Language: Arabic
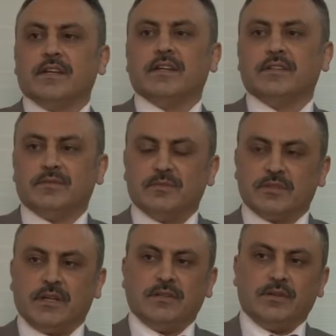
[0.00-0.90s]
آه،
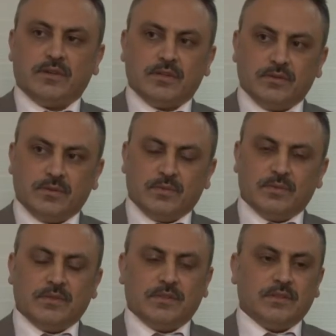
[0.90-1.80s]
مش غلنا لخ
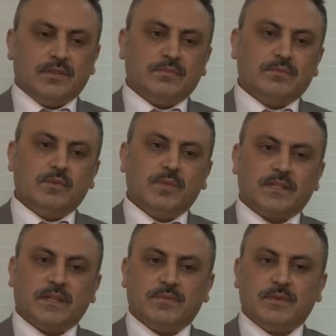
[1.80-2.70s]
انه آه، بو
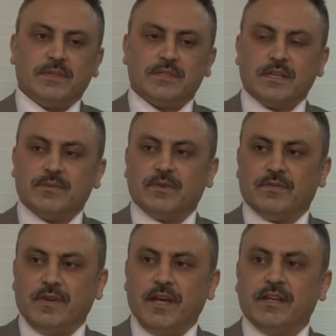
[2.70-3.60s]
مكتب آه، زبنو
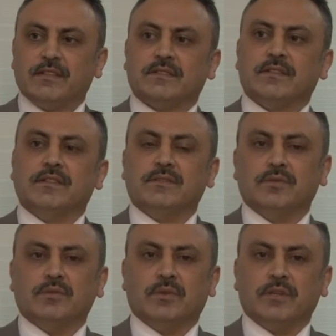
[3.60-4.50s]
تفايت
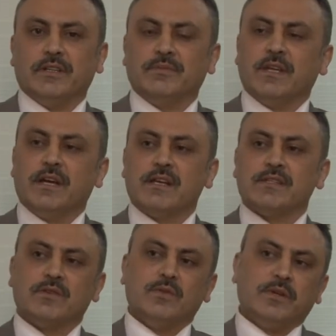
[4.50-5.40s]
انه امتى
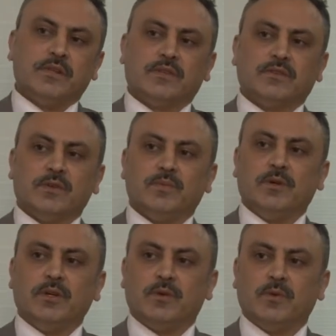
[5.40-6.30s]
ميدا تكتول
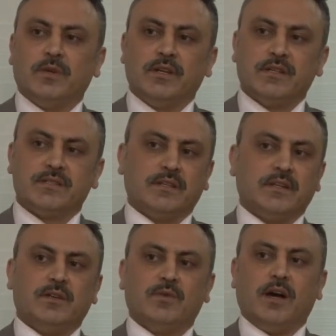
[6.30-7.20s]
بولا كولا زد
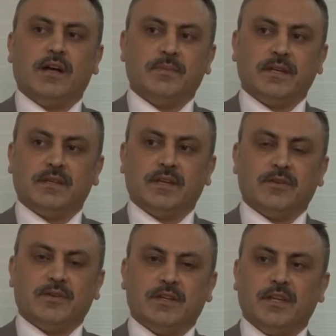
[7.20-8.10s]
قلو
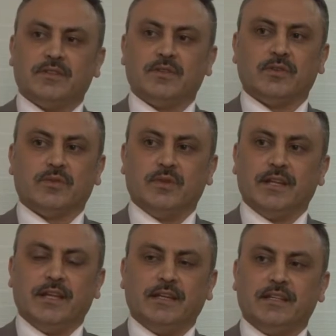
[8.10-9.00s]
يو لاتيو
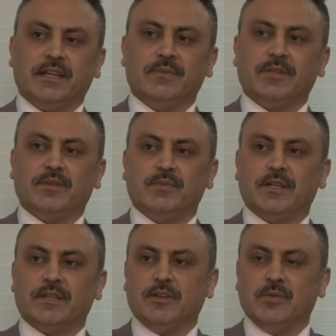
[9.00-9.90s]
ليت ايبه
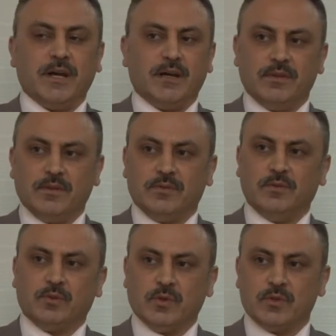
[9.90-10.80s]
تمدي لوم قابل
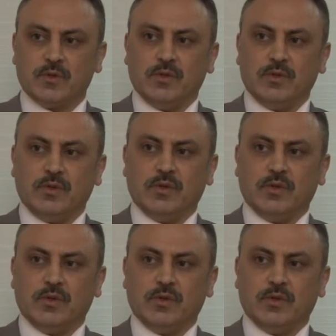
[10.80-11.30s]
دو توكسو